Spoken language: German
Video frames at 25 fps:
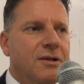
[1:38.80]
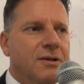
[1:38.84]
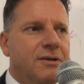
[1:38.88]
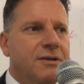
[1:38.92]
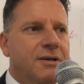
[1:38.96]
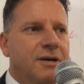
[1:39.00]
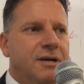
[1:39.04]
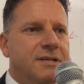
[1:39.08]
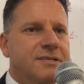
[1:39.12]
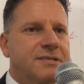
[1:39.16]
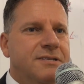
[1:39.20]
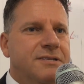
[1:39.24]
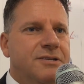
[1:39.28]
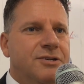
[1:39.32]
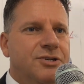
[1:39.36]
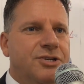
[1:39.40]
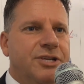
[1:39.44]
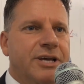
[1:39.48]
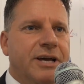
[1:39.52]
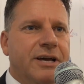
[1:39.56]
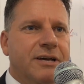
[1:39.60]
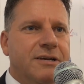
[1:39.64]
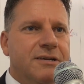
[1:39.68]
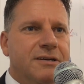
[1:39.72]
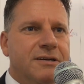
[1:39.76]
Ja, also die
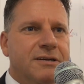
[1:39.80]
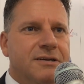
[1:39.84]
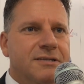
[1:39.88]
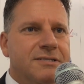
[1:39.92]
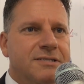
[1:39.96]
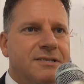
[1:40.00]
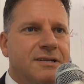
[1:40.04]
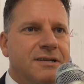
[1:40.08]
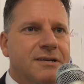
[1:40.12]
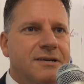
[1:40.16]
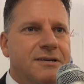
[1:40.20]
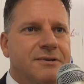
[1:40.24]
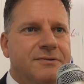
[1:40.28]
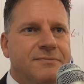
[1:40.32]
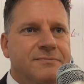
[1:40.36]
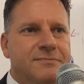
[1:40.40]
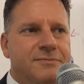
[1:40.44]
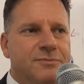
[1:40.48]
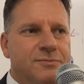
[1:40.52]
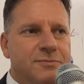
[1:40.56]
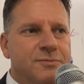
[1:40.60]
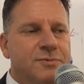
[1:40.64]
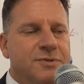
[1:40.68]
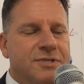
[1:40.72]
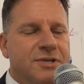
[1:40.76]
Stärken ganz klar,
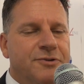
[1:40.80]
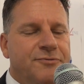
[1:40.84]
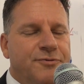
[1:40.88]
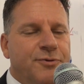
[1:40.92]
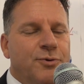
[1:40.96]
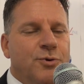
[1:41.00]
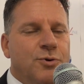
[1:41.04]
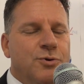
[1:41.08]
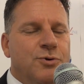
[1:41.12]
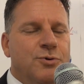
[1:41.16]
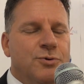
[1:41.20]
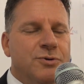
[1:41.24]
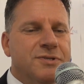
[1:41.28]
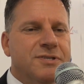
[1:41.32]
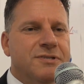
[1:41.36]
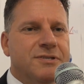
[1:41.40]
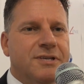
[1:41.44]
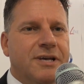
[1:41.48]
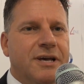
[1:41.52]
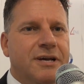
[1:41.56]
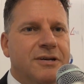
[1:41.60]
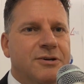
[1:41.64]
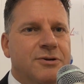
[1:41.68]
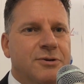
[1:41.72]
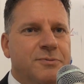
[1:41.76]
unser Fokus,
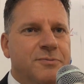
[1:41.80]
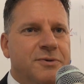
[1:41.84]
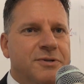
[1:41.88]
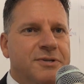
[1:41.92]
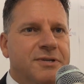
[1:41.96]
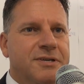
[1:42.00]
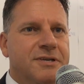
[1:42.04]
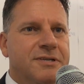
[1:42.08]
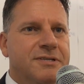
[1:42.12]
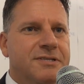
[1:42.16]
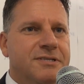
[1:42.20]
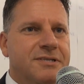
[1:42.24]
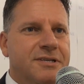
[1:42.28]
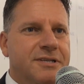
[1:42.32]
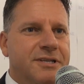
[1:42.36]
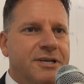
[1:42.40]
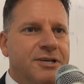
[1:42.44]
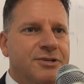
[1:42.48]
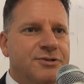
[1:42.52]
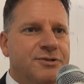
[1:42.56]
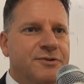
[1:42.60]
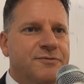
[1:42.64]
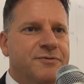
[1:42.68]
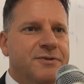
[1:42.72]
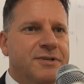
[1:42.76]
Kernkompetenz, die
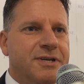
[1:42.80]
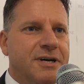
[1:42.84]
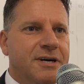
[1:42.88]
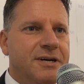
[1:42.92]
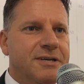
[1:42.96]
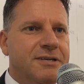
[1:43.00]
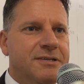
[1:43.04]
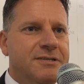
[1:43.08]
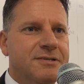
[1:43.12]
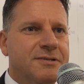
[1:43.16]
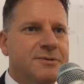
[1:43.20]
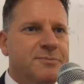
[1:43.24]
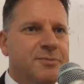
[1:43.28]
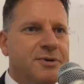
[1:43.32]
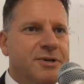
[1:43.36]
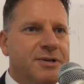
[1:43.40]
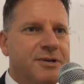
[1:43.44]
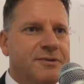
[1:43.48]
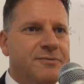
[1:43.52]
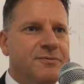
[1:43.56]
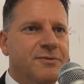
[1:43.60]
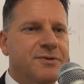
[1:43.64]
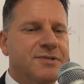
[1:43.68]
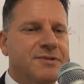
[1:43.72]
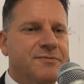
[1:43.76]
Nährstoffe dahin zu
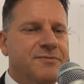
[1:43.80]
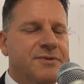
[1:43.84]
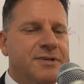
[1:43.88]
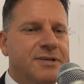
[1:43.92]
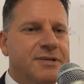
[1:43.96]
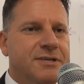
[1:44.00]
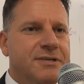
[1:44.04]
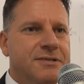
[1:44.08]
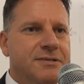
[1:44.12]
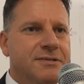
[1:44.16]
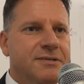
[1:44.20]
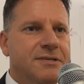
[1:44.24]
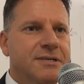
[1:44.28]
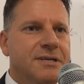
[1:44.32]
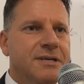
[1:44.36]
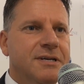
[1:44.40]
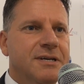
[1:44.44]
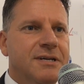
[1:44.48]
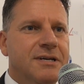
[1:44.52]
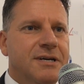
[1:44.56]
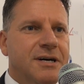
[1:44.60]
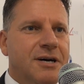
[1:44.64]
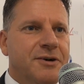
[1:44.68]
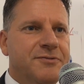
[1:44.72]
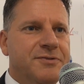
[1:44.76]
bringen, wo sie wirken,
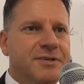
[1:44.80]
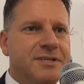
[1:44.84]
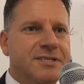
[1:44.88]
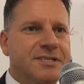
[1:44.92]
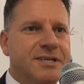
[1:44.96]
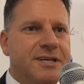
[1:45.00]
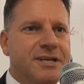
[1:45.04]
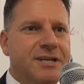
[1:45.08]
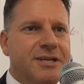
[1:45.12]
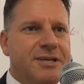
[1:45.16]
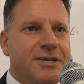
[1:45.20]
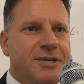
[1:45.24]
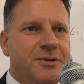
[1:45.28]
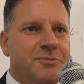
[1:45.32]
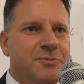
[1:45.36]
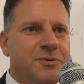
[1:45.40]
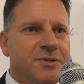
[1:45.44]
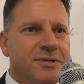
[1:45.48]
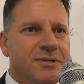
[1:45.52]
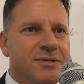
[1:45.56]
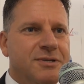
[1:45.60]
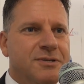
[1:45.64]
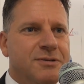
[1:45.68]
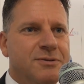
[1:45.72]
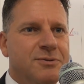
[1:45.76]
auf die
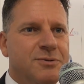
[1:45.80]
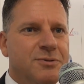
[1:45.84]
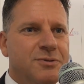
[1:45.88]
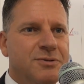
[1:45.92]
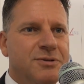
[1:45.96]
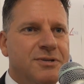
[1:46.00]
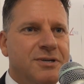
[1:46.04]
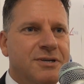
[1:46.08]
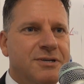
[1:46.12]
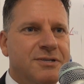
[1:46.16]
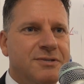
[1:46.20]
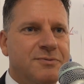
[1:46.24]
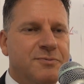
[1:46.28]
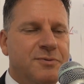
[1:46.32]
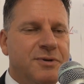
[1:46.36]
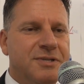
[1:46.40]
Zellebene und das,